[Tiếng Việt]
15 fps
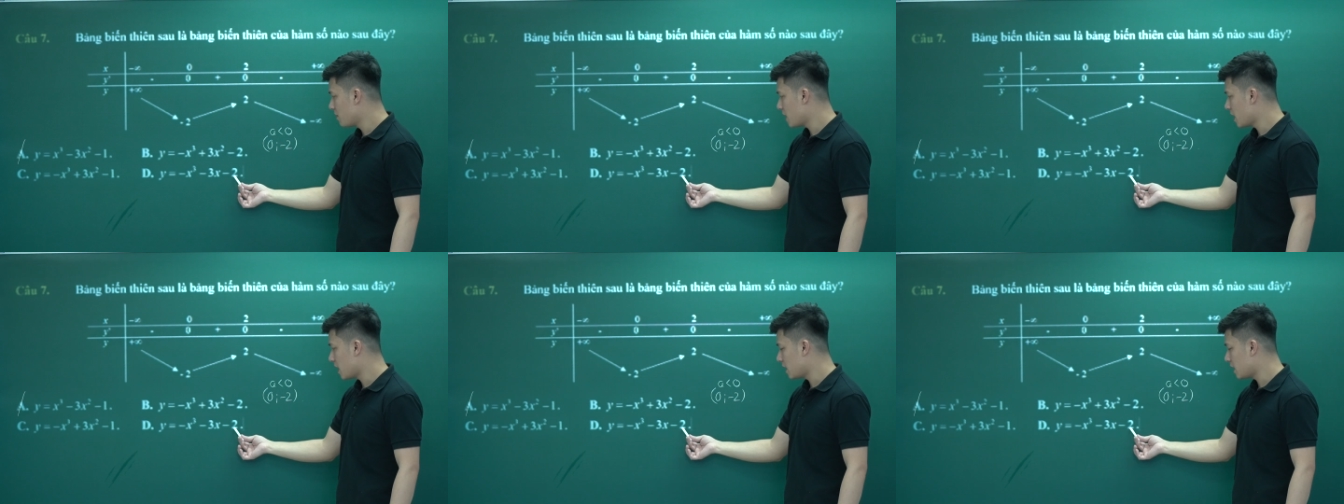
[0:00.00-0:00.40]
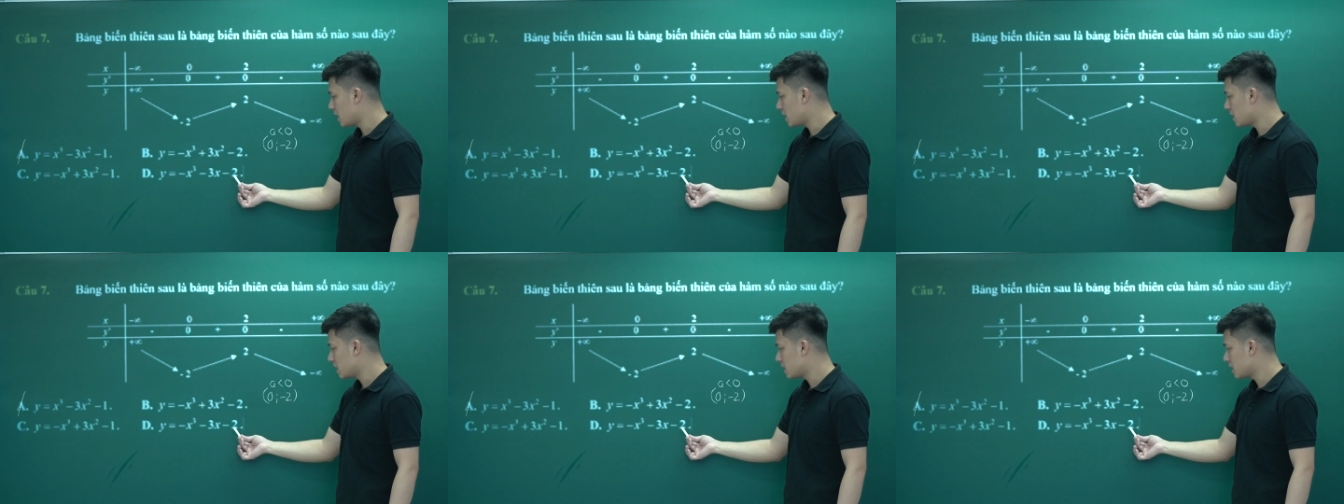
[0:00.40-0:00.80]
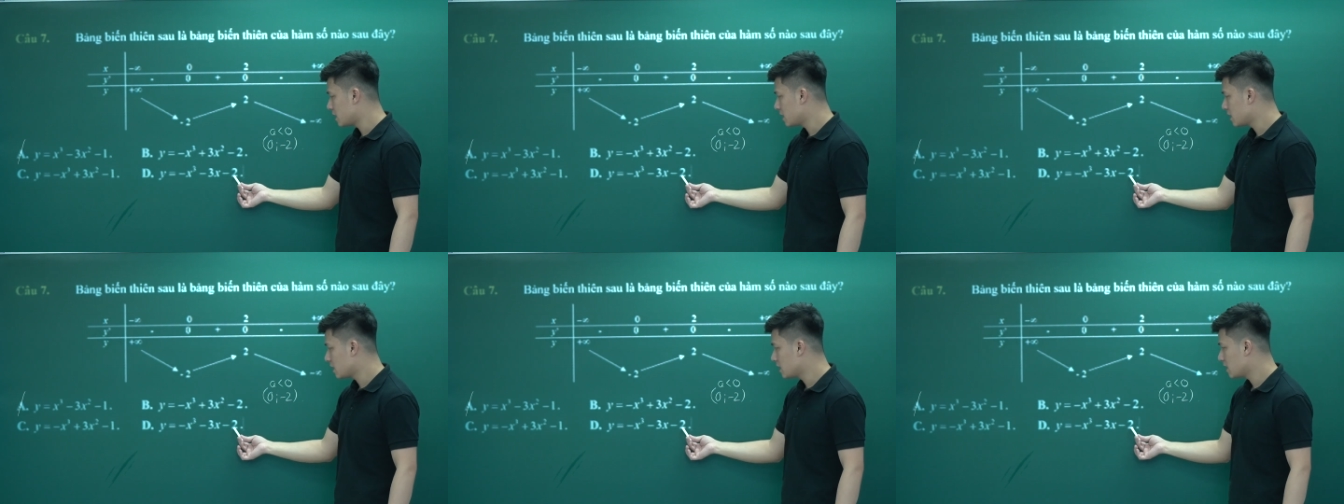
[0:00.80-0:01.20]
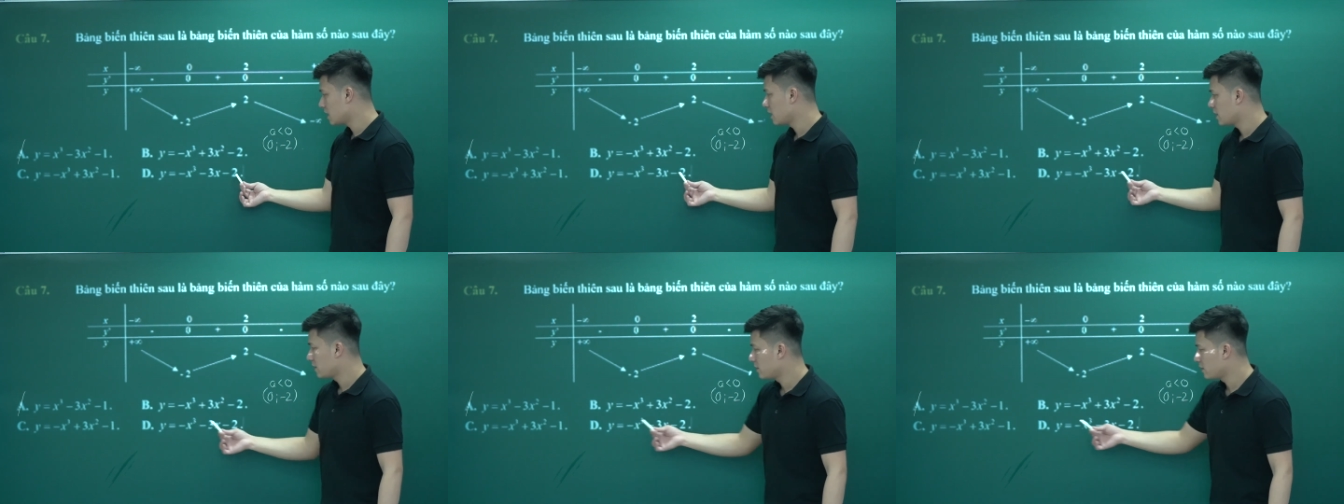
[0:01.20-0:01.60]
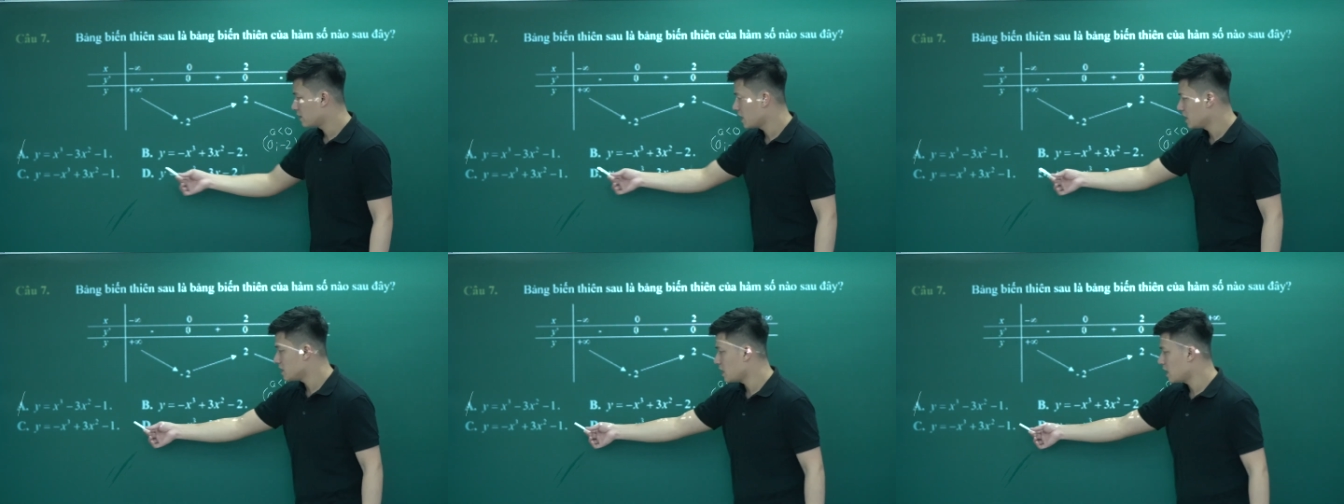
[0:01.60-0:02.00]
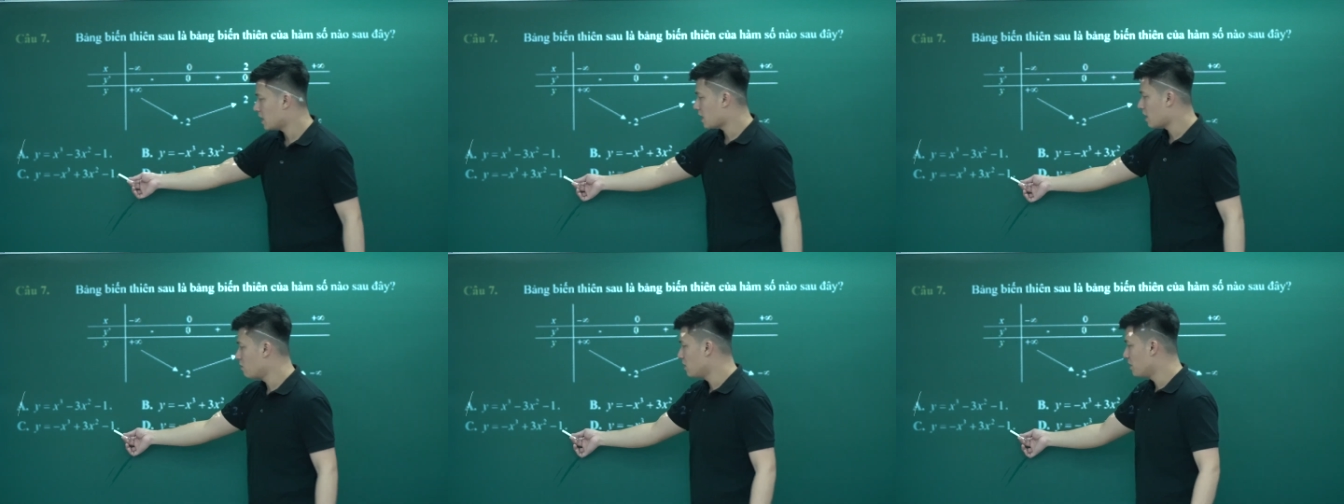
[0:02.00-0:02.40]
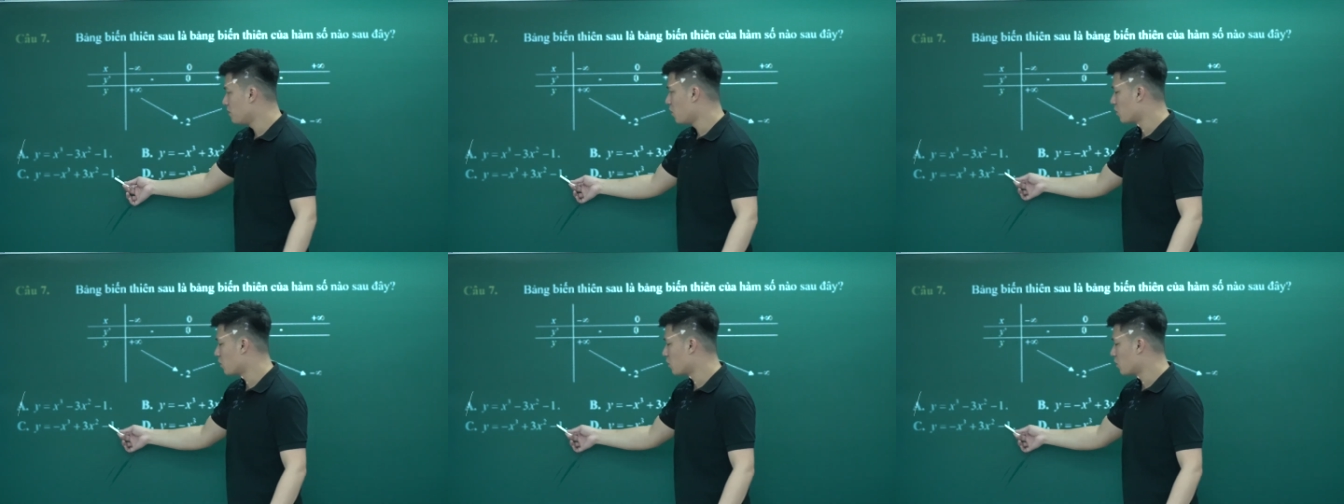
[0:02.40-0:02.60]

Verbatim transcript: âm 2 này đây chính là không âm